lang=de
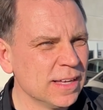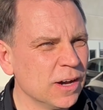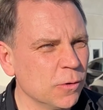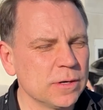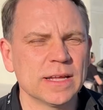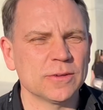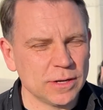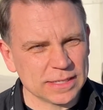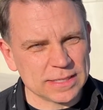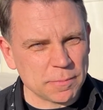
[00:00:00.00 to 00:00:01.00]
und
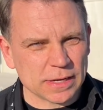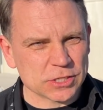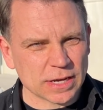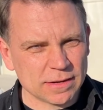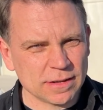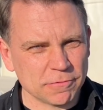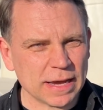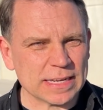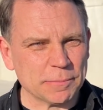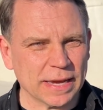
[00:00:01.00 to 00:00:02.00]
natürlich die Menschheit
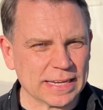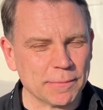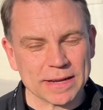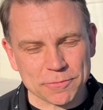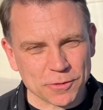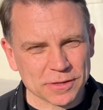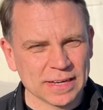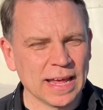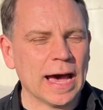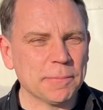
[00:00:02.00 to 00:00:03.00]
weiterbringt. Aber davon
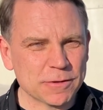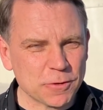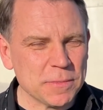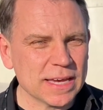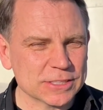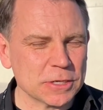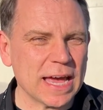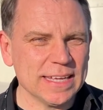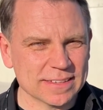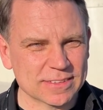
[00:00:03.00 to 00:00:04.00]
habt ihr von mir ja schon
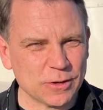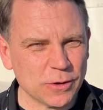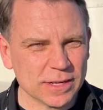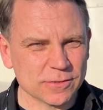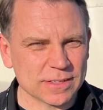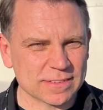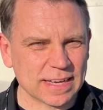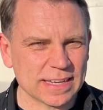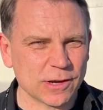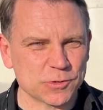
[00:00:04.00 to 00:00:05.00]
einiges gehört und das
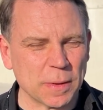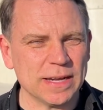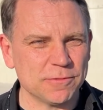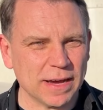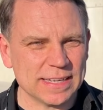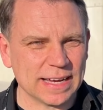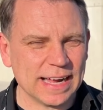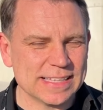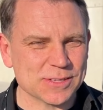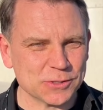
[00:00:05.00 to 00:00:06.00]
geht dann auch spannend weiter.
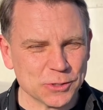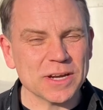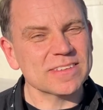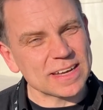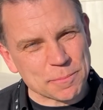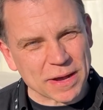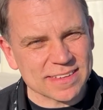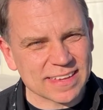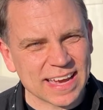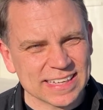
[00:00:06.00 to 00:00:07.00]
Also schön, dass ihr dabei
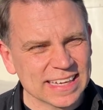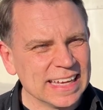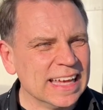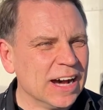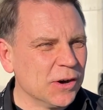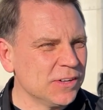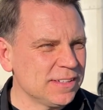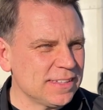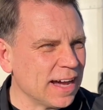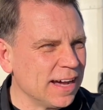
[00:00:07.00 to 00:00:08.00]
seid
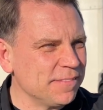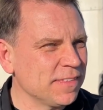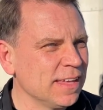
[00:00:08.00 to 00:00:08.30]
und ja,